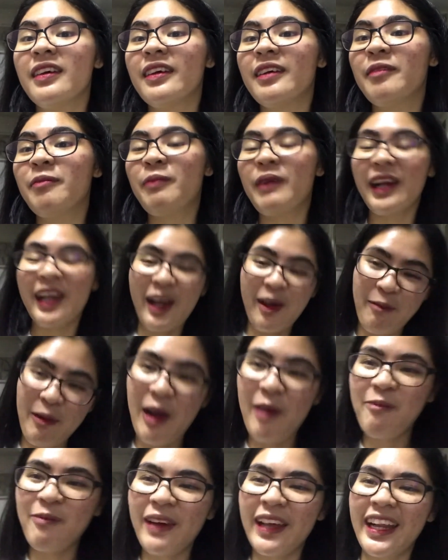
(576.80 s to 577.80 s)

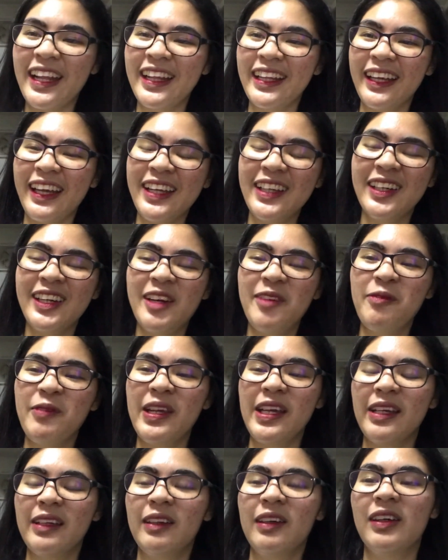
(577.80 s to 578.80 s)
mag-abang pa rin kayo,
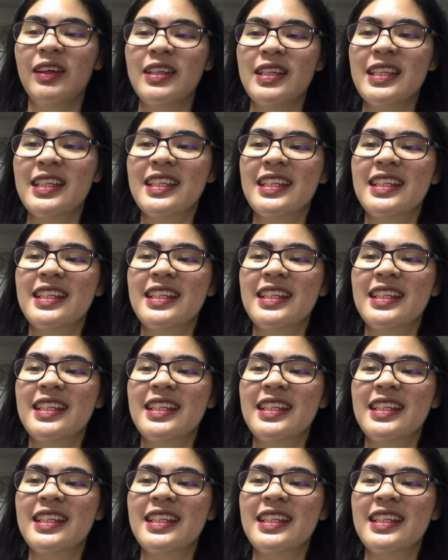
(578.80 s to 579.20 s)
amigos.